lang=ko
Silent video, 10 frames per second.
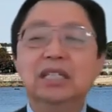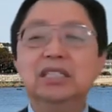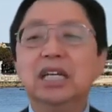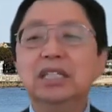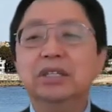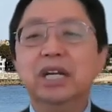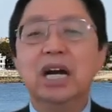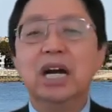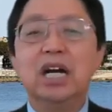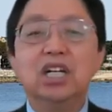
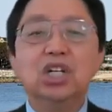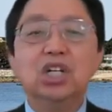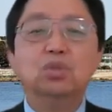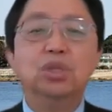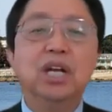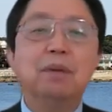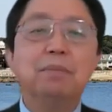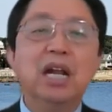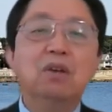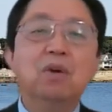자녀들아, 우리가
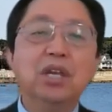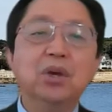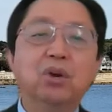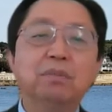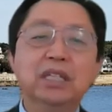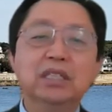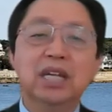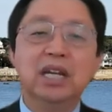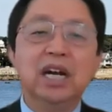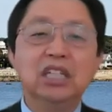말과 혀로만
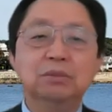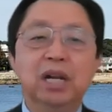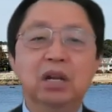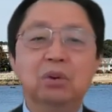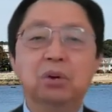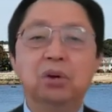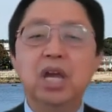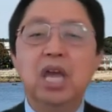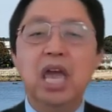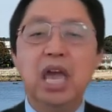사랑하지 말고
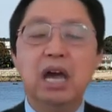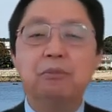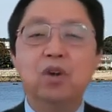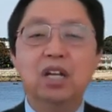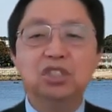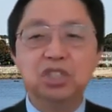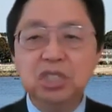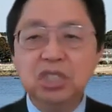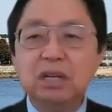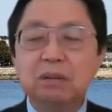행함과
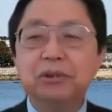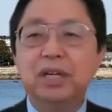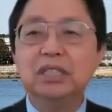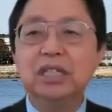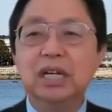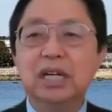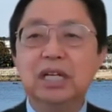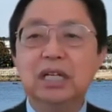진실함으로 하자.